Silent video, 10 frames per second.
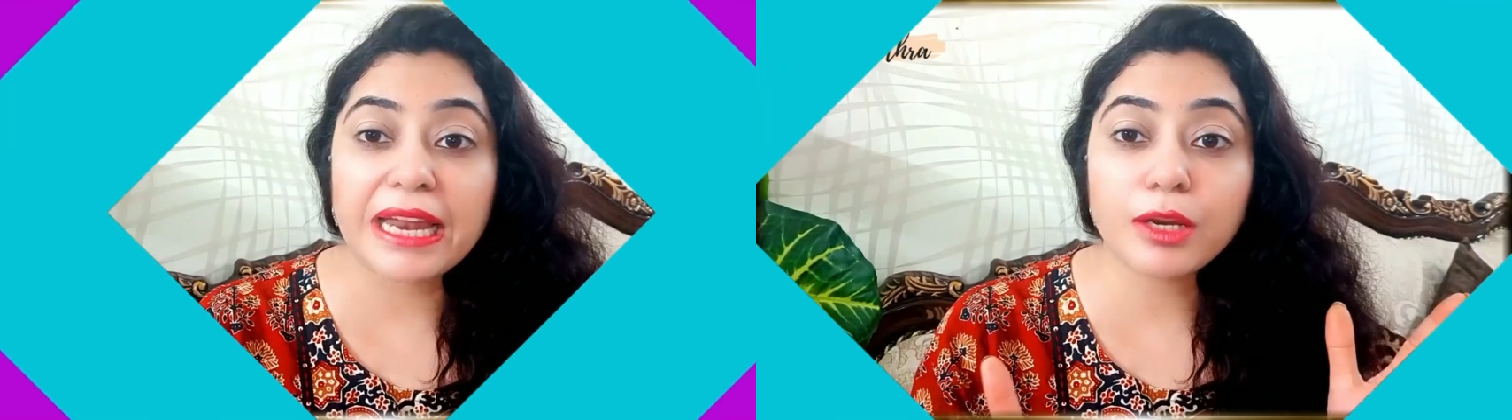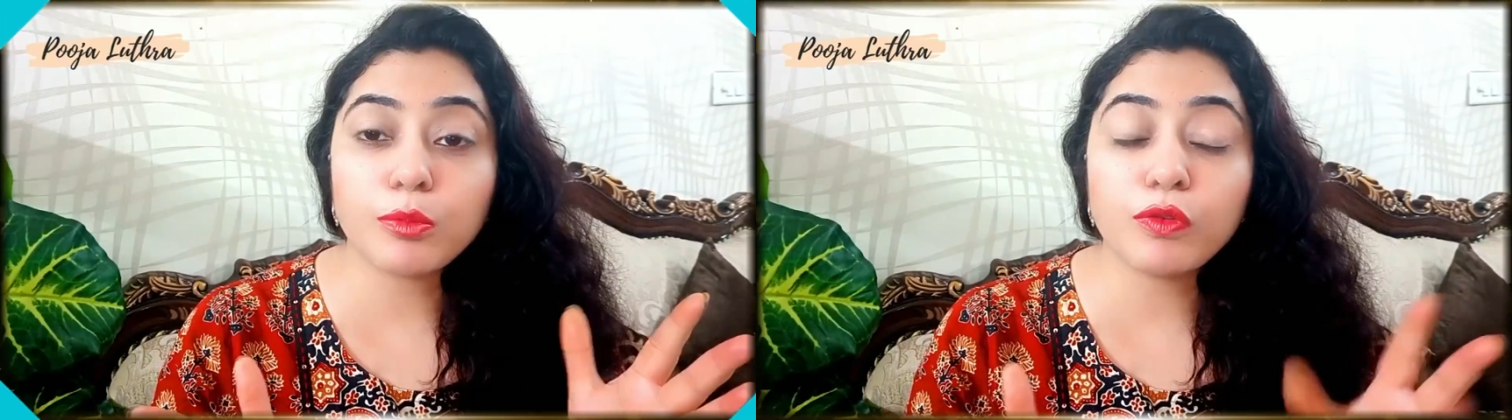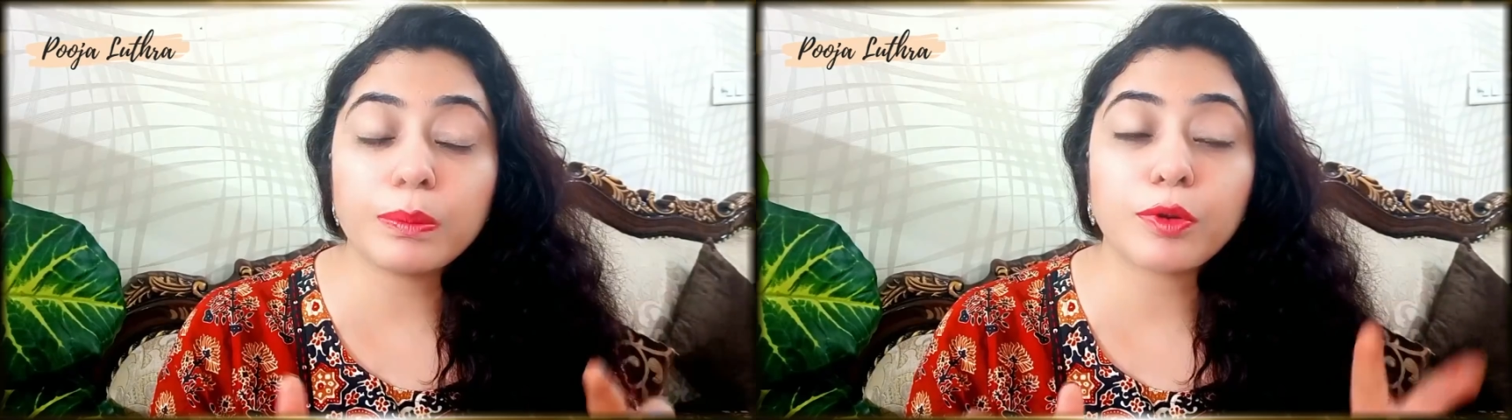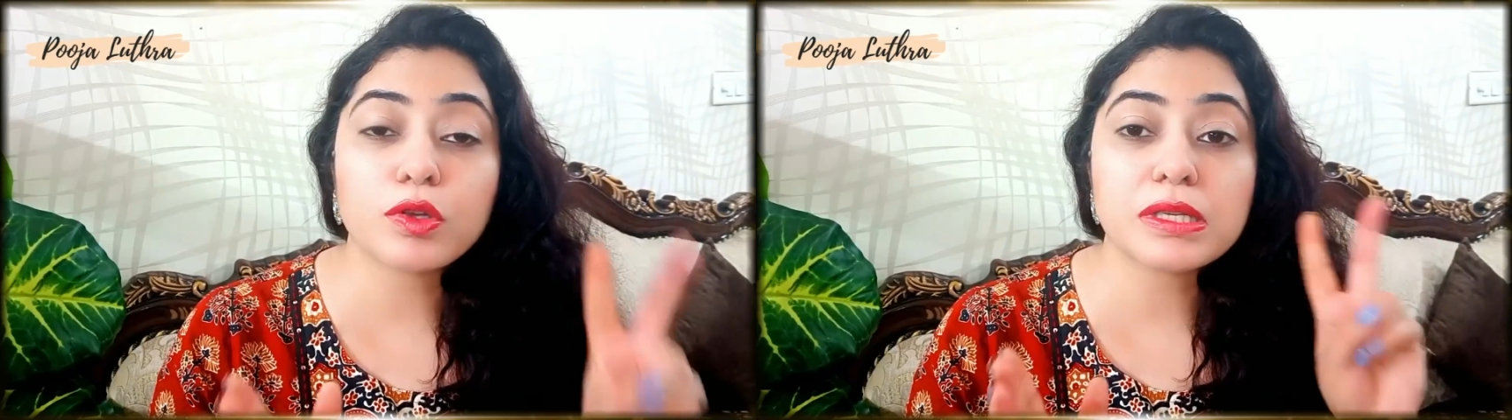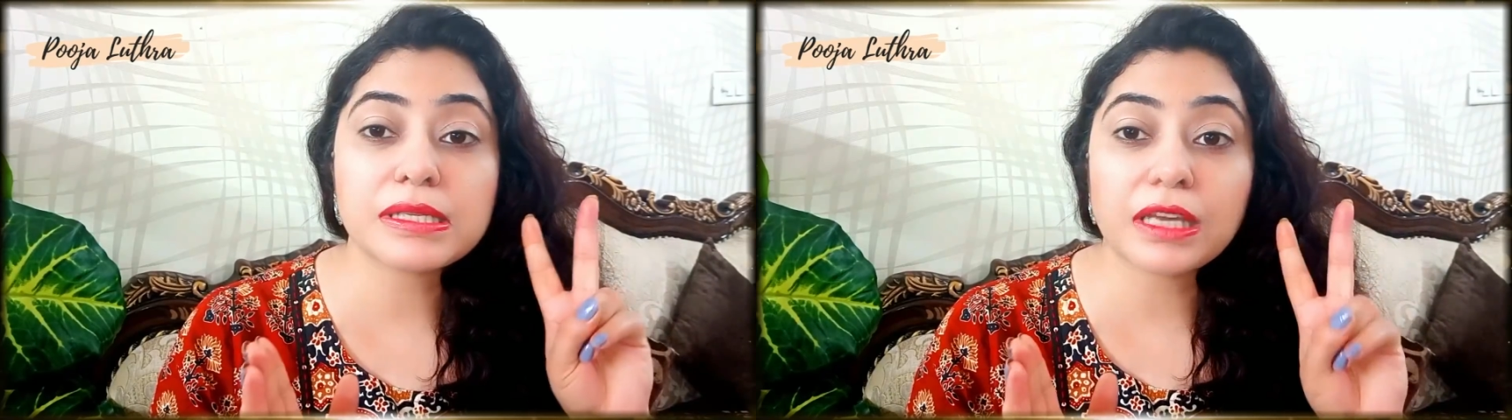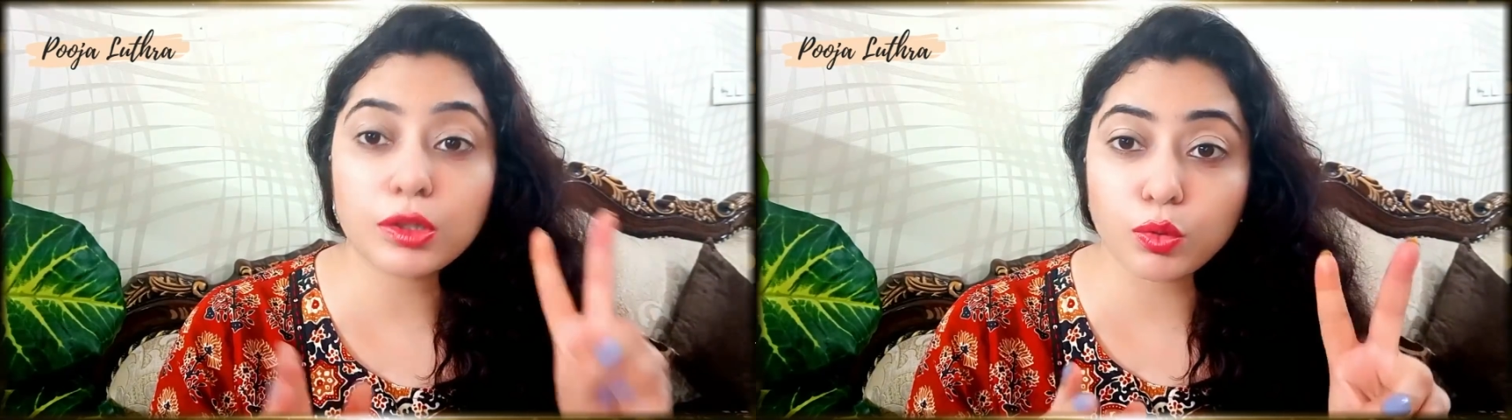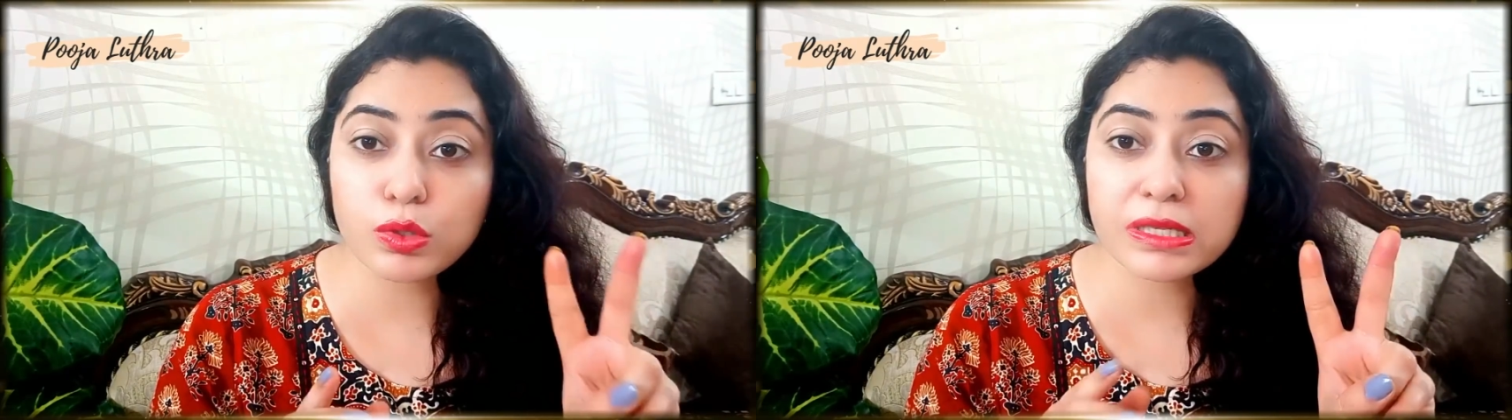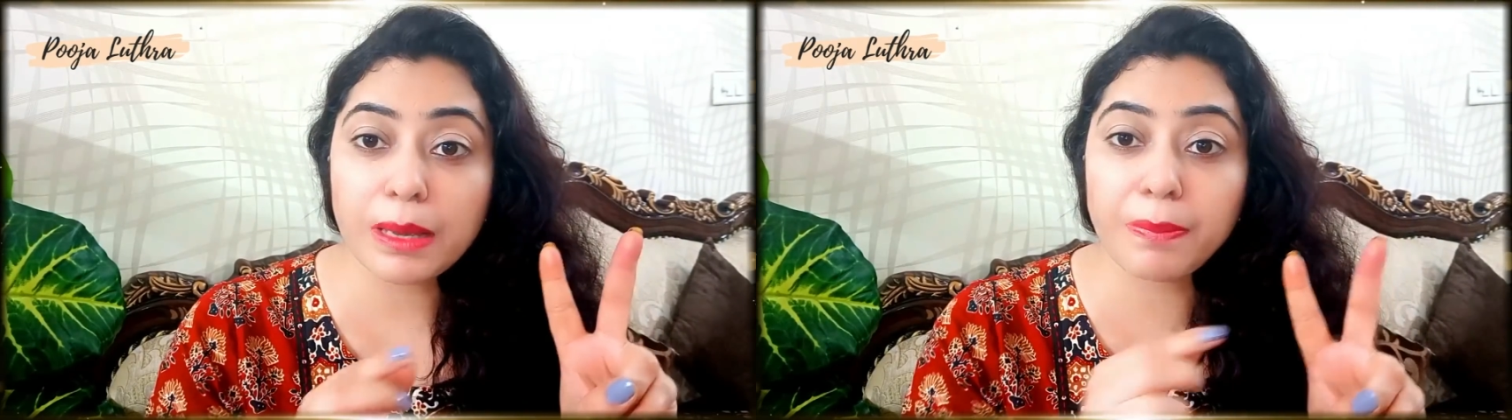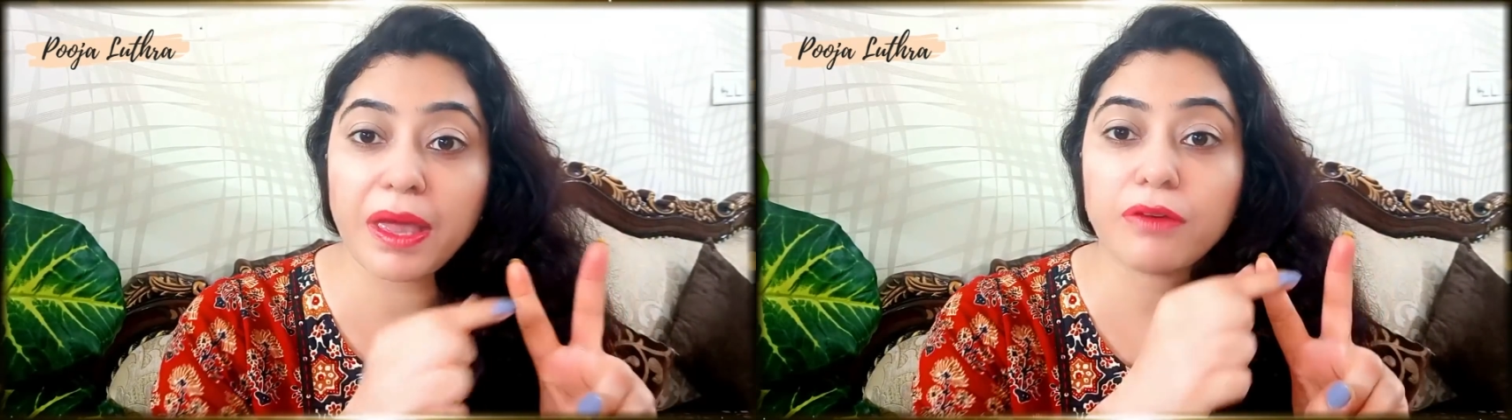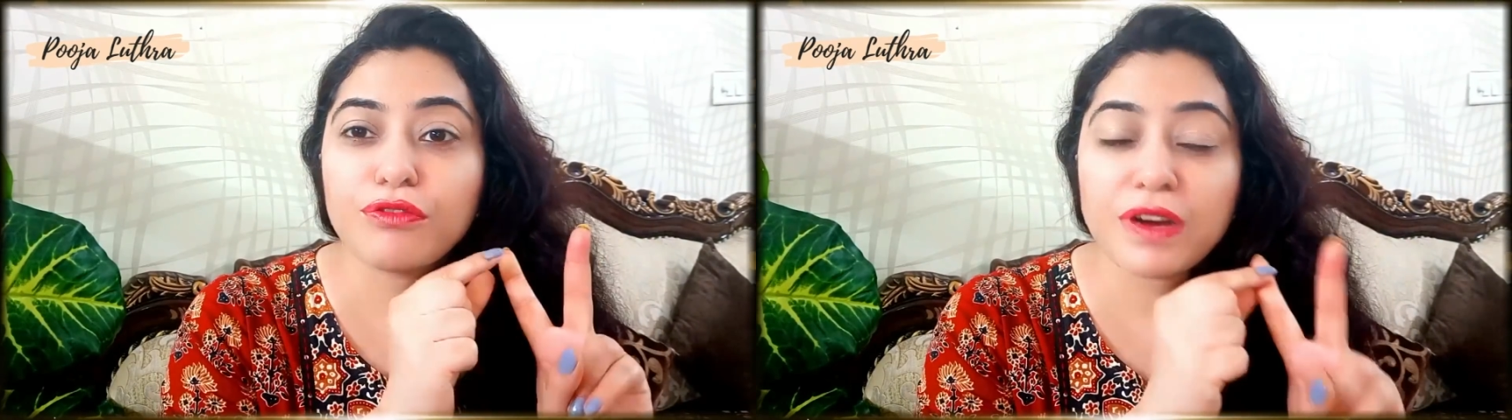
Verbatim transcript: टैन रिमूवल प्रोसेस के दो स्टेप हैं